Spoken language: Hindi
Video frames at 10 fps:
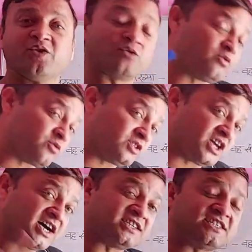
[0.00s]
और उनको
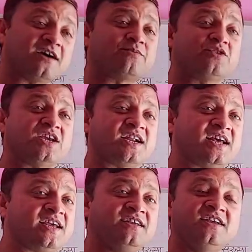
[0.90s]
ध्यान से आपको
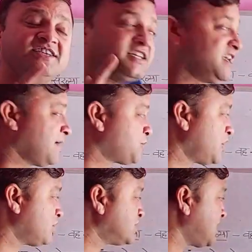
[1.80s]
देखना है यदि
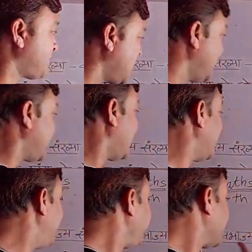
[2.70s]
आपको एक कॉन्सेप्ट क्लियर
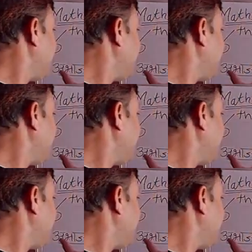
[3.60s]
है